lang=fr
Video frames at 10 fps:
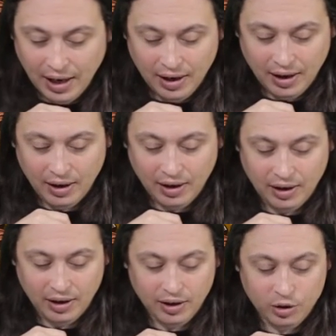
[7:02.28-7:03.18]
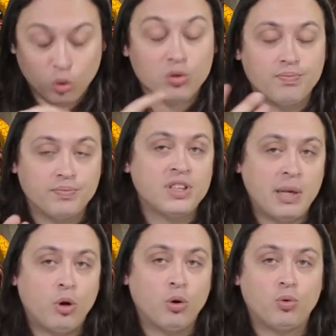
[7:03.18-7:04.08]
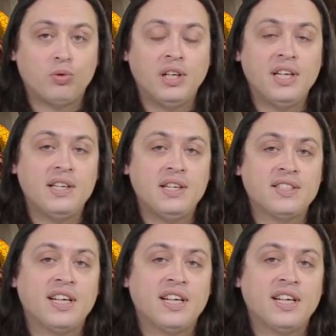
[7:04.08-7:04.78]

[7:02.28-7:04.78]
Euh, donc d'abord non, les